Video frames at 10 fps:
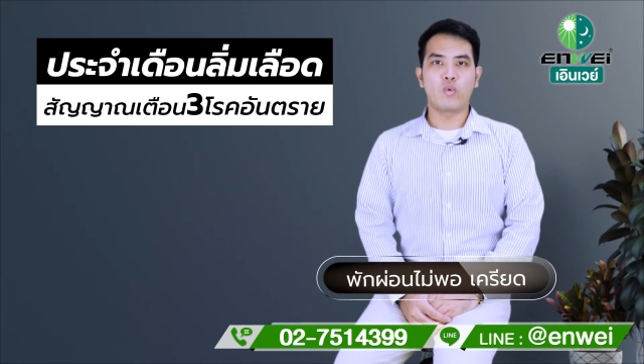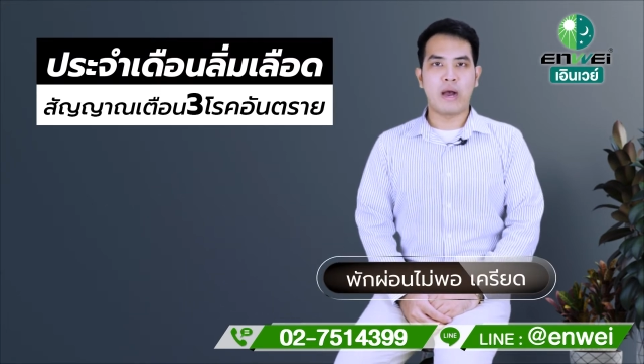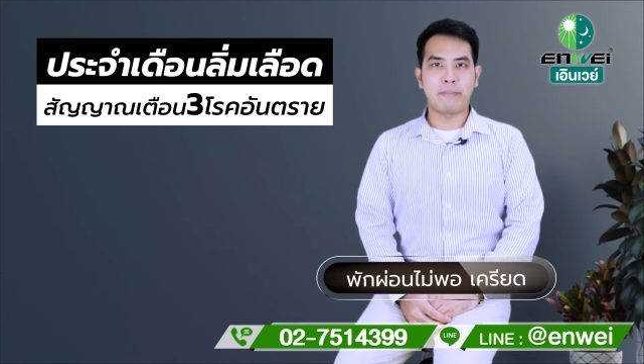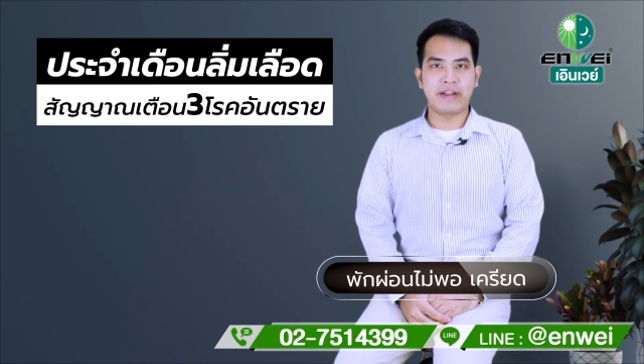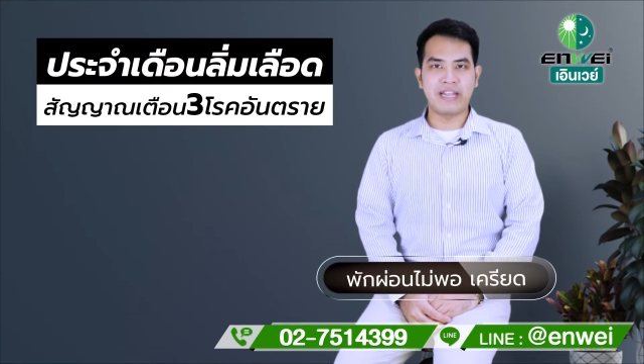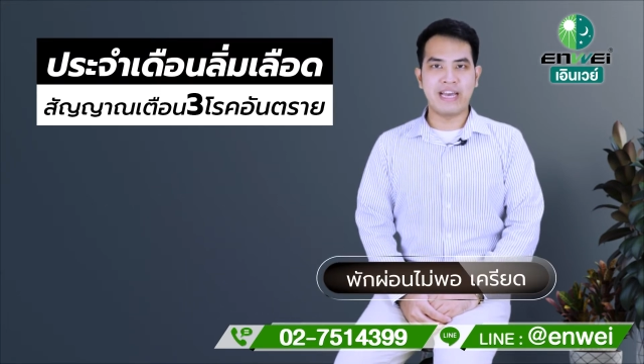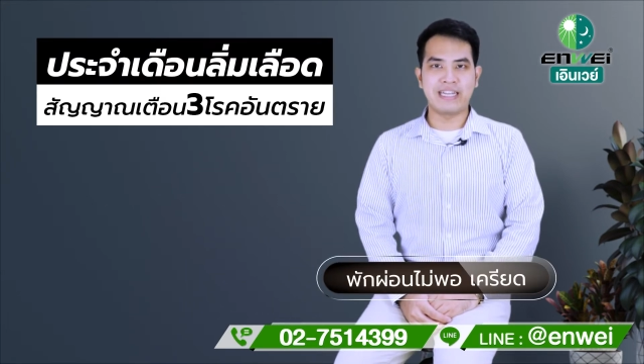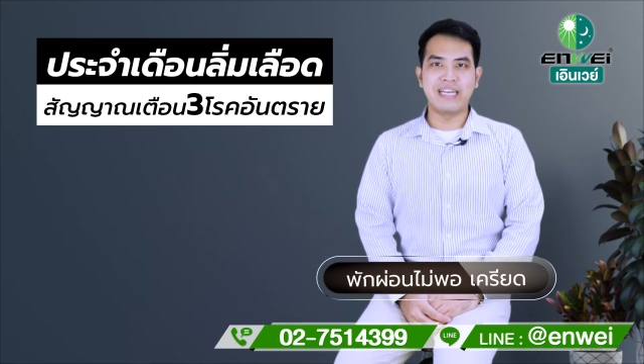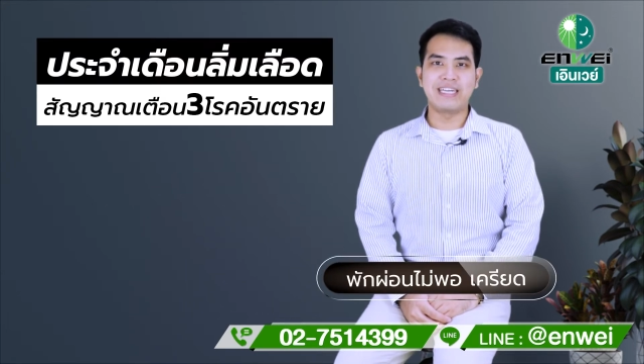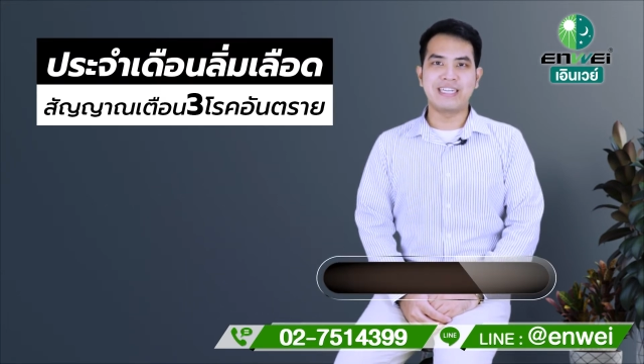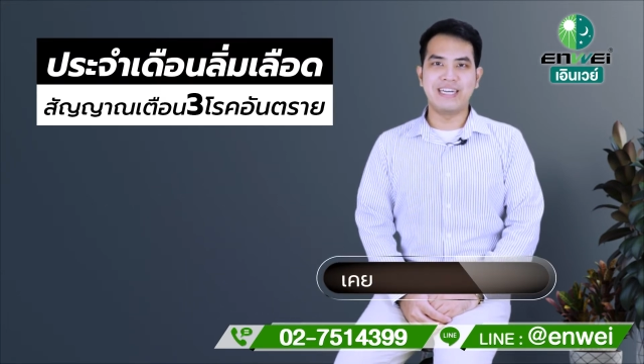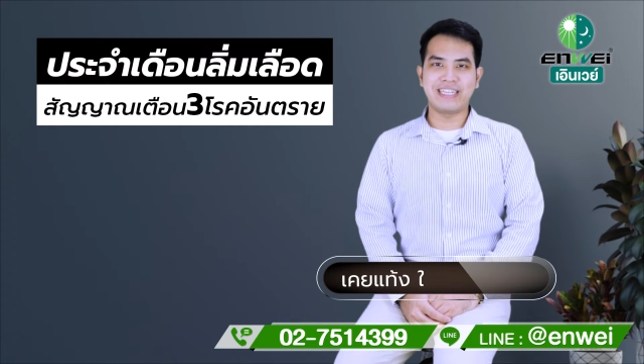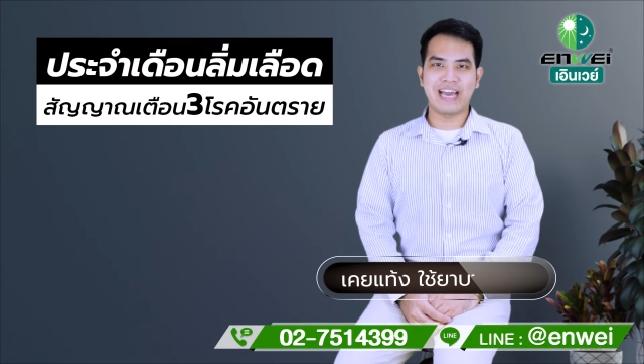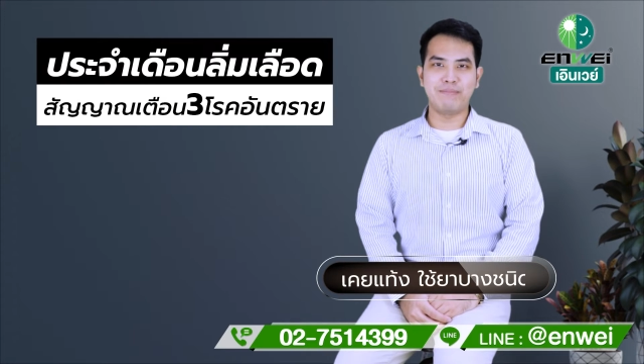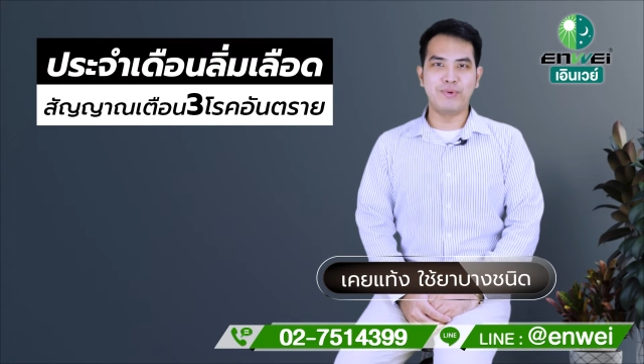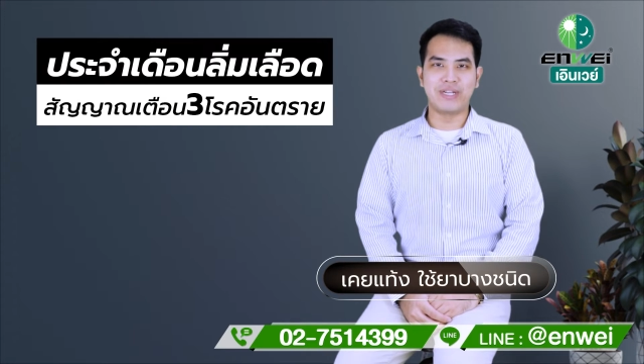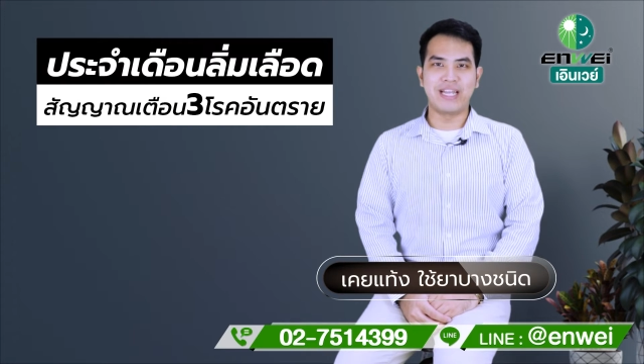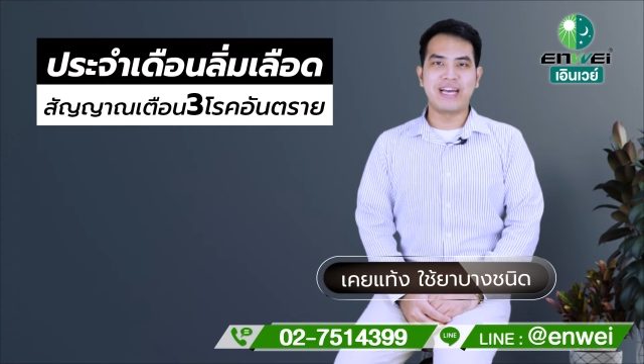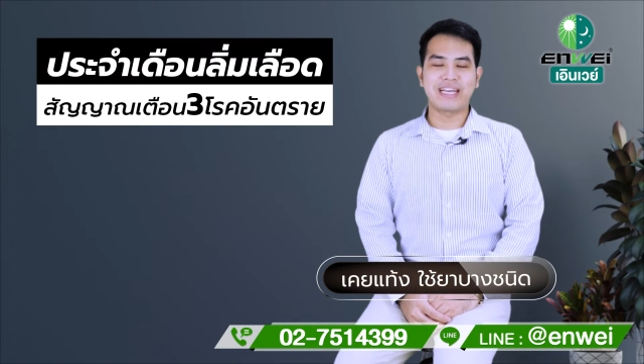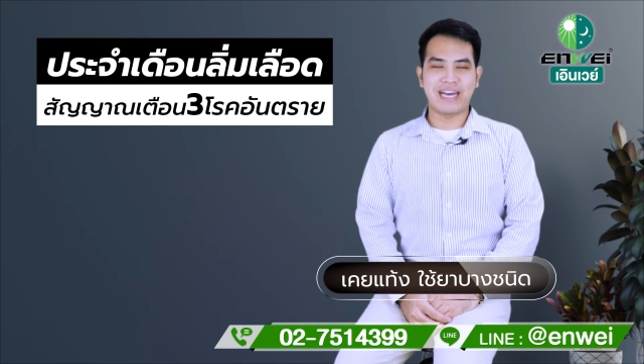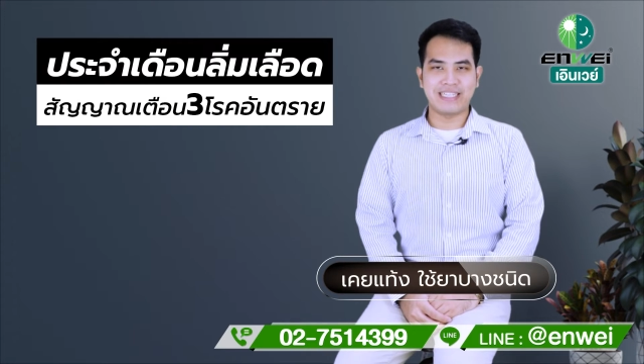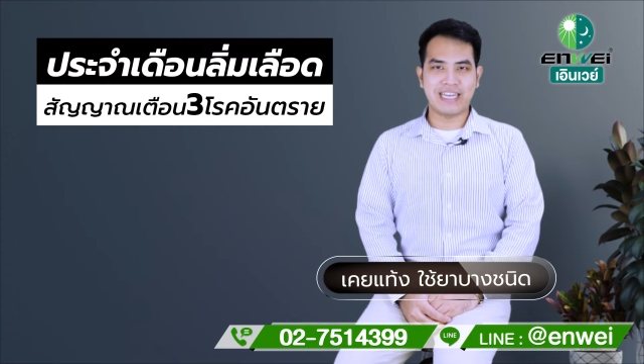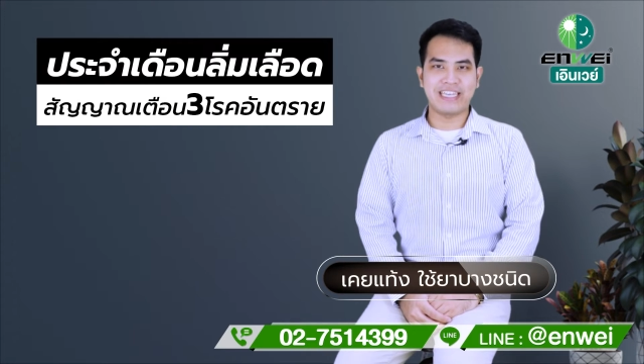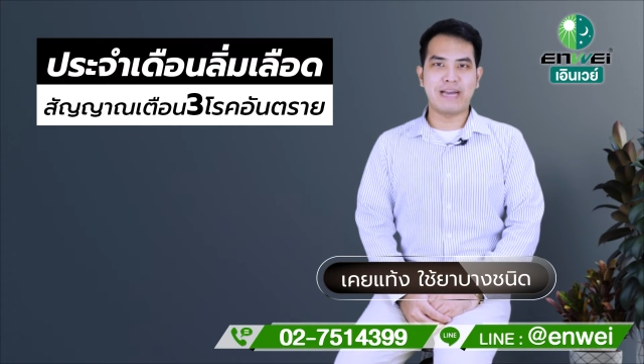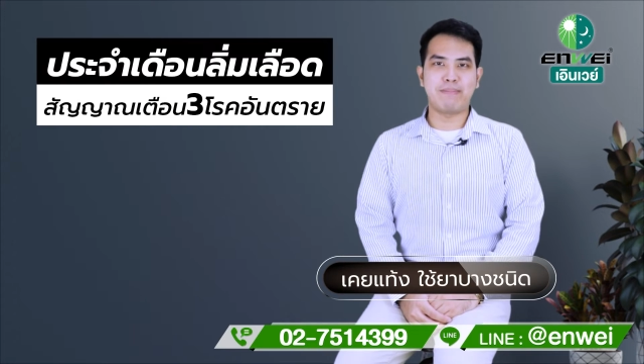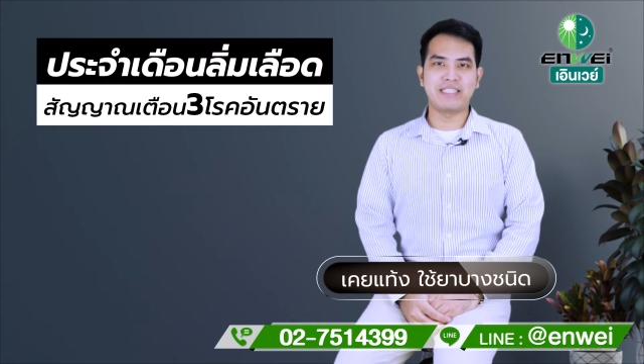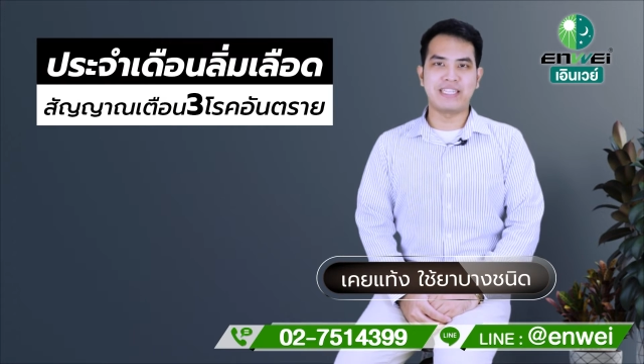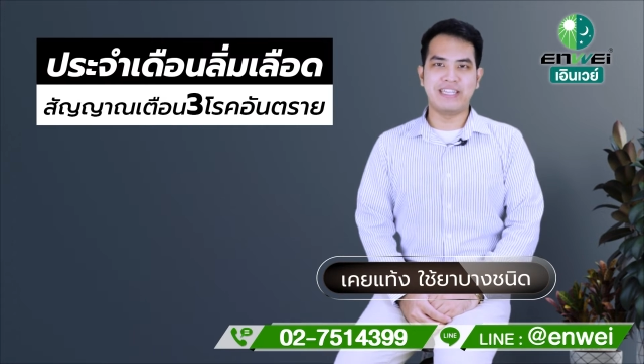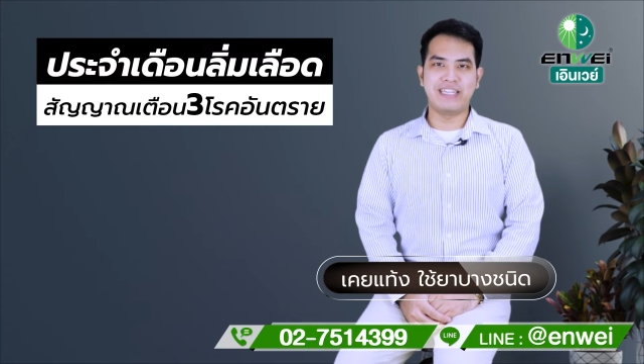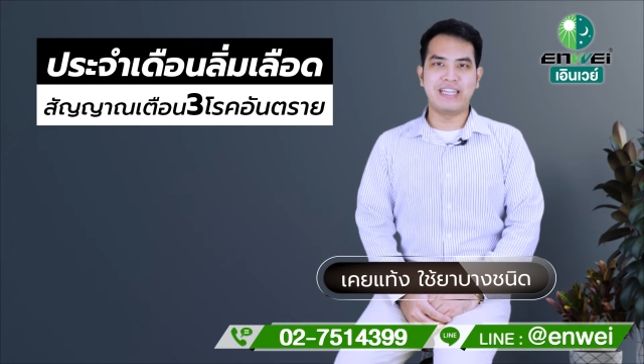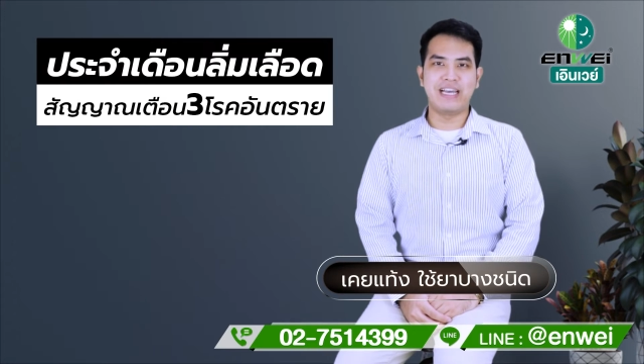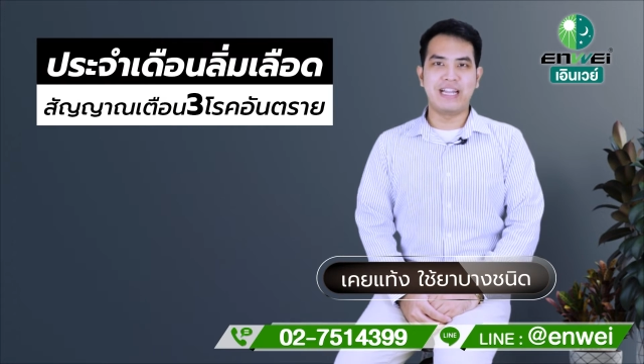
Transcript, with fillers: ความเครียดเคยแท้งบุตรการใช้ยาบางชนิด